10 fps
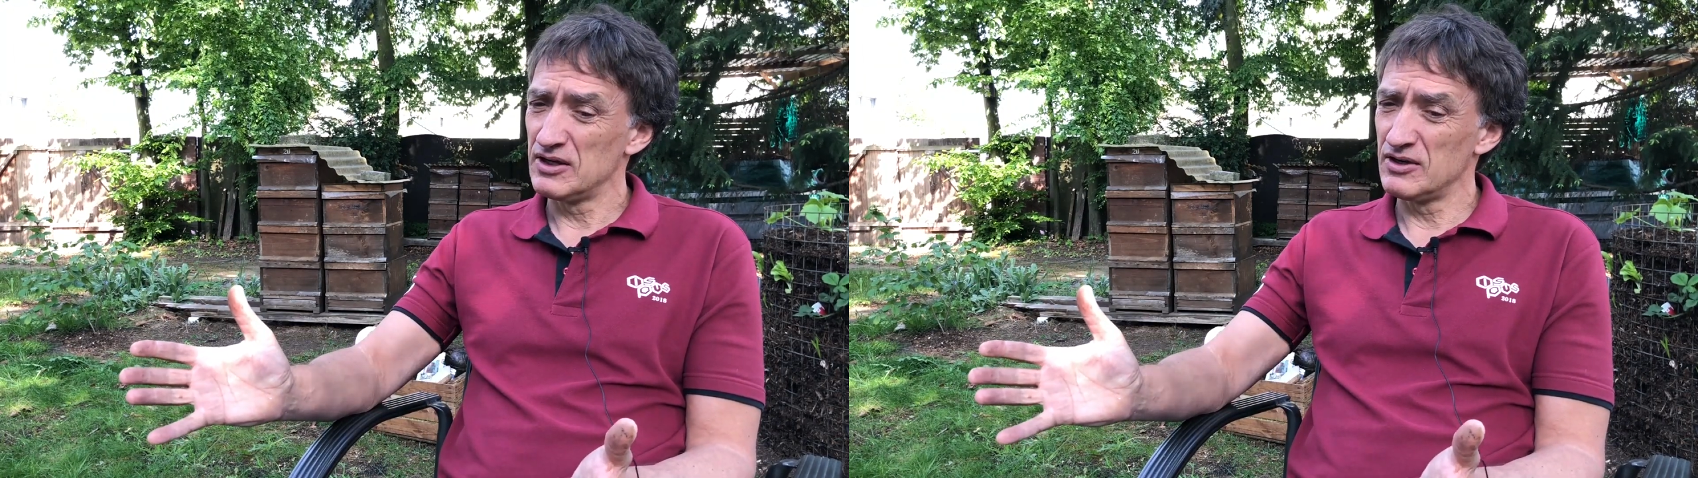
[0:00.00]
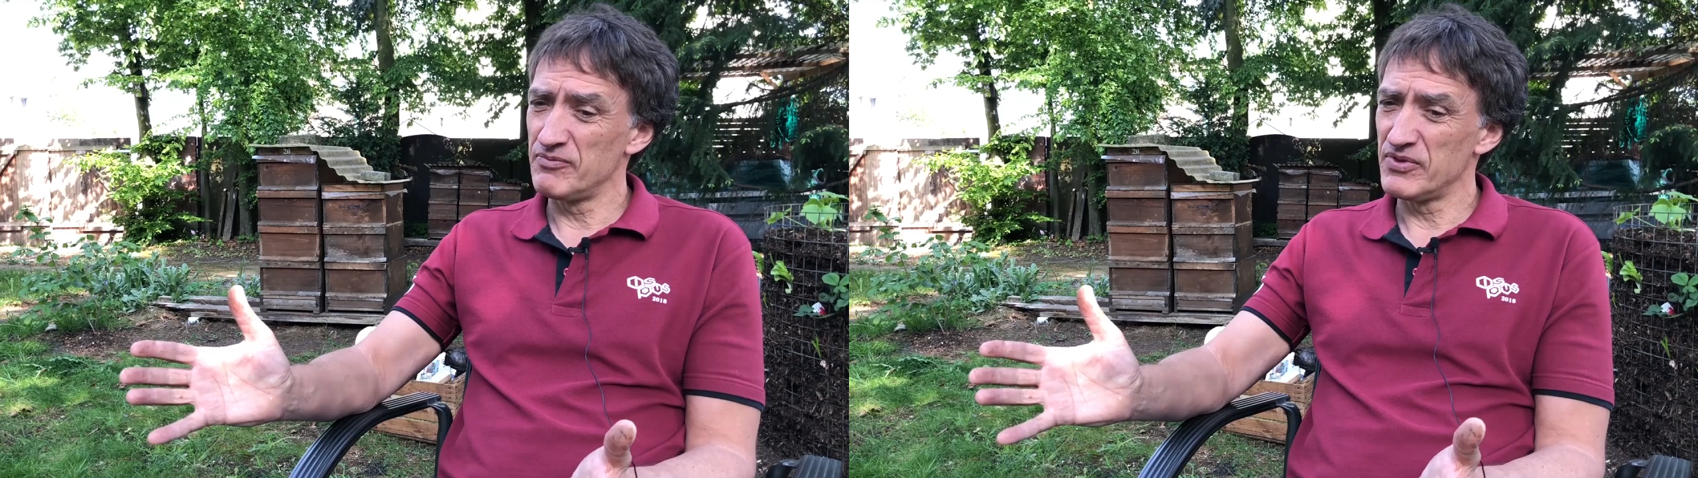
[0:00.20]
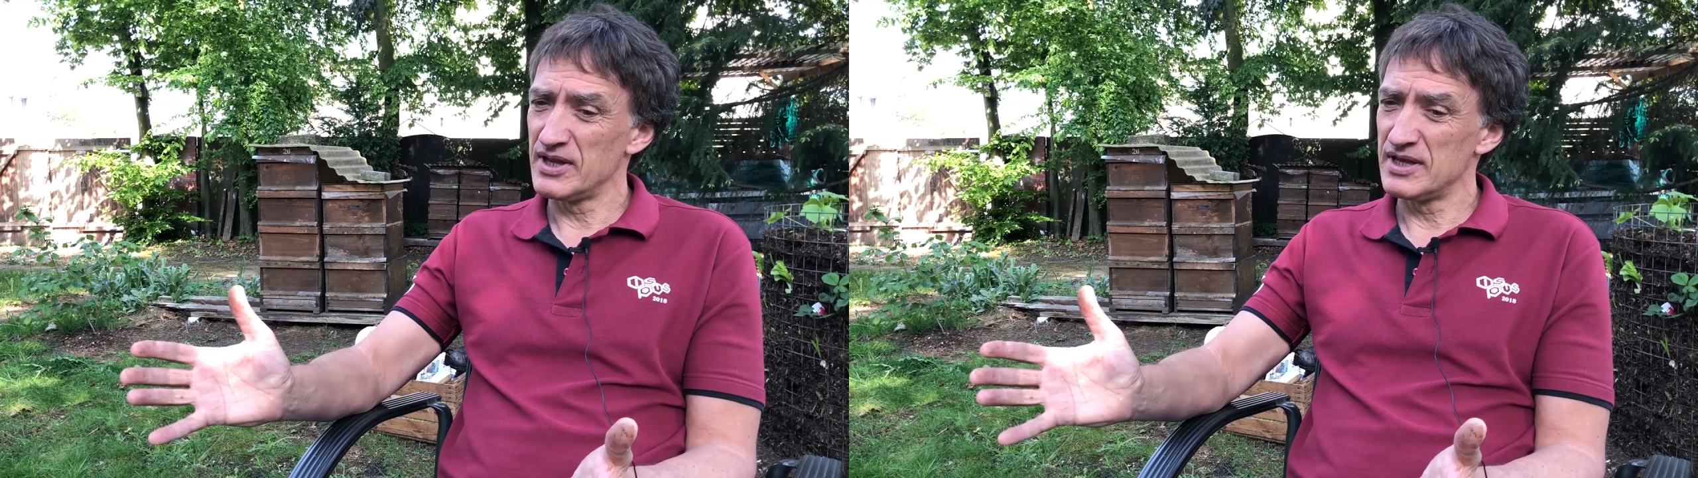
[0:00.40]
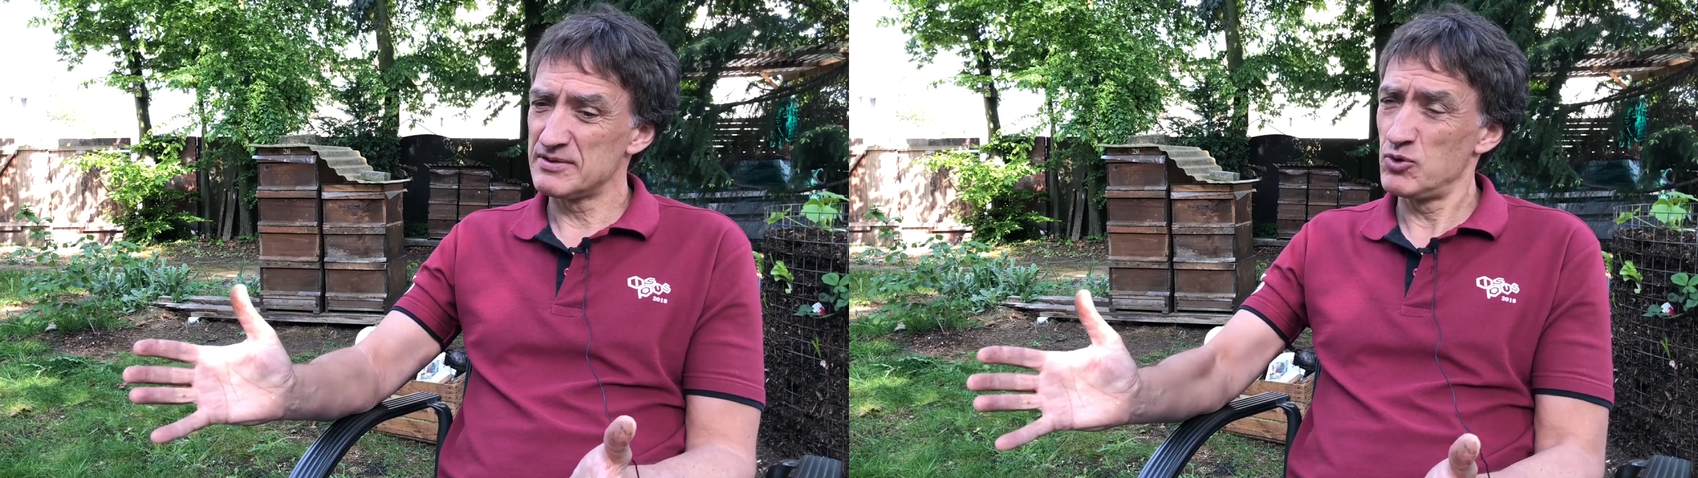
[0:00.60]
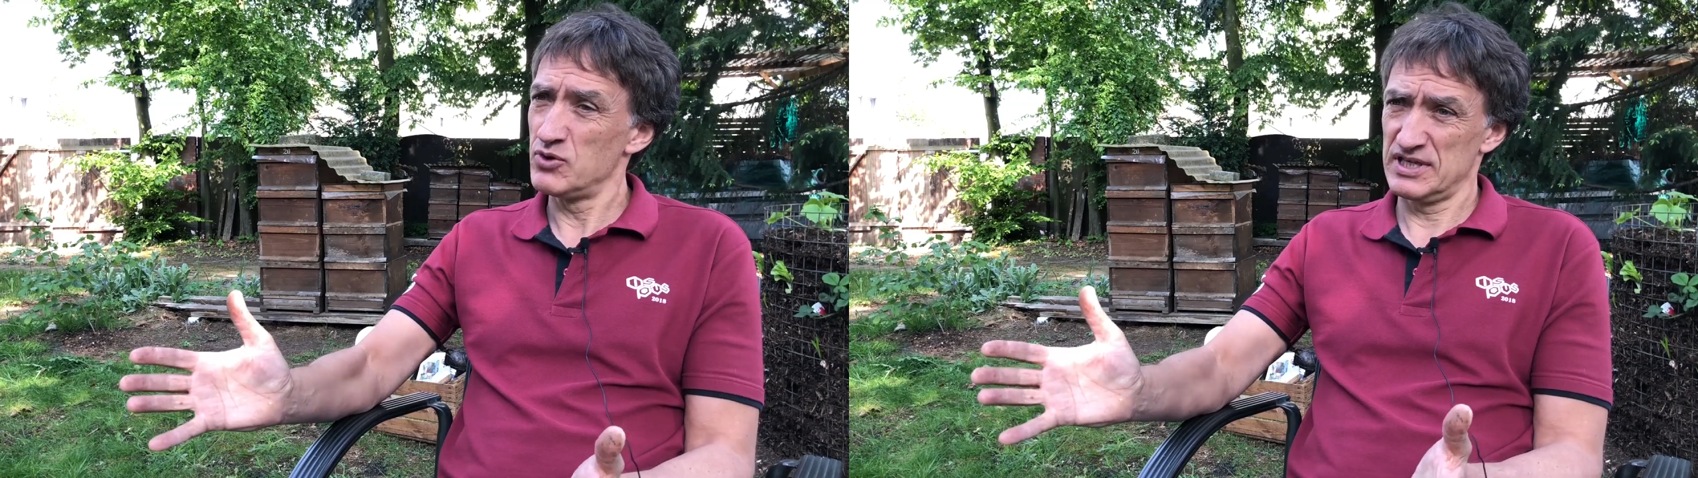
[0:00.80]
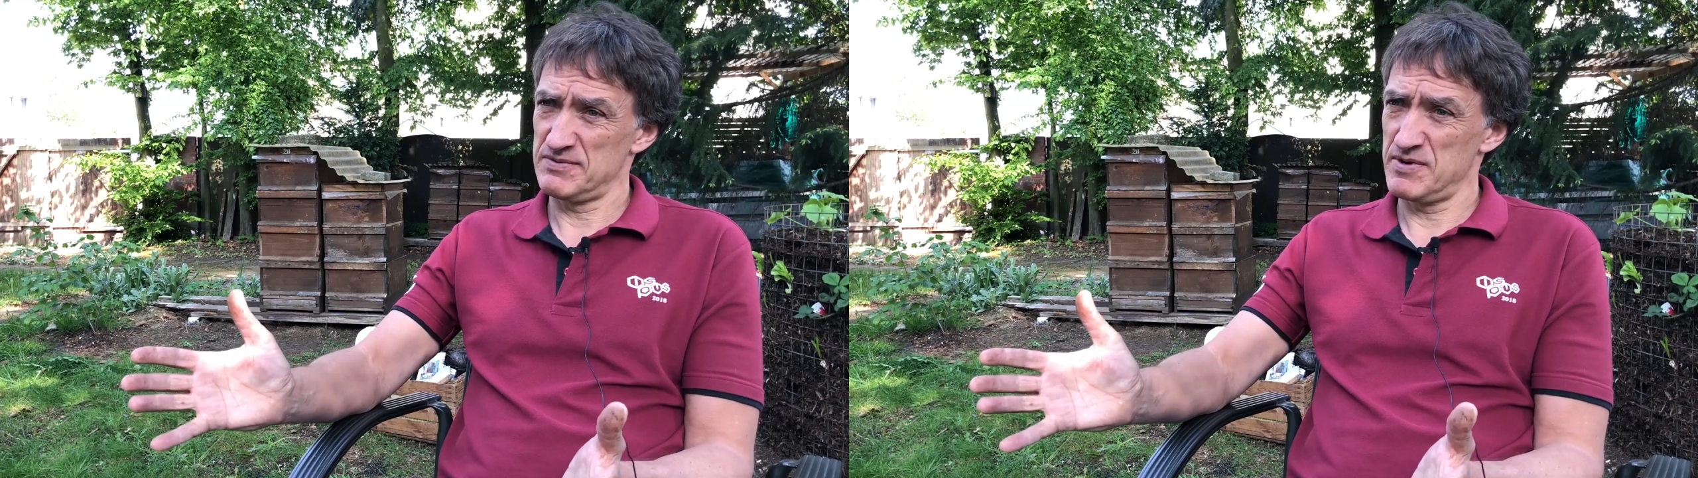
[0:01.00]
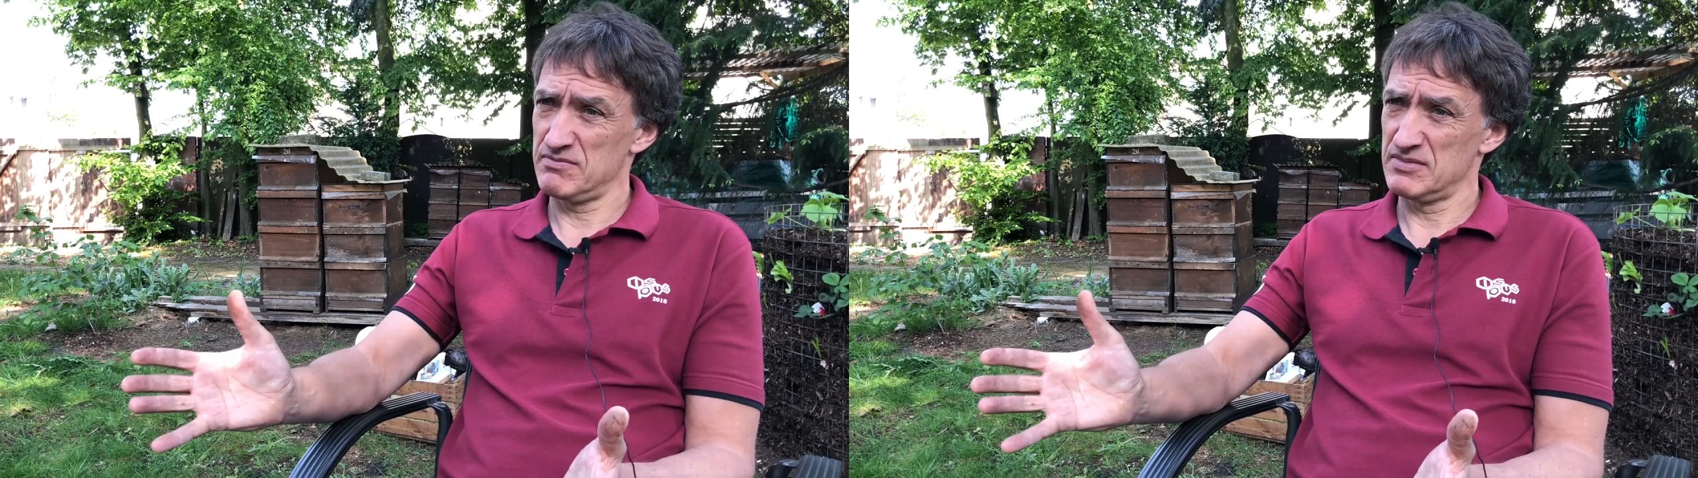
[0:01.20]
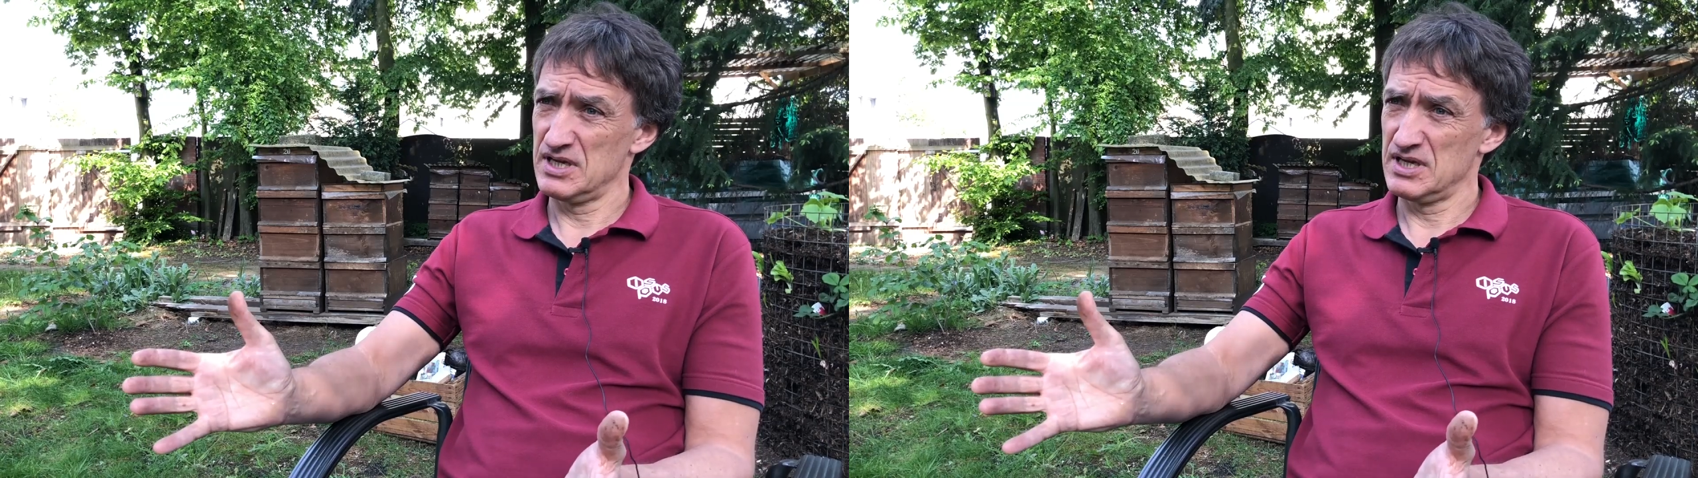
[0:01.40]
ähm, es blüht nichts mehr.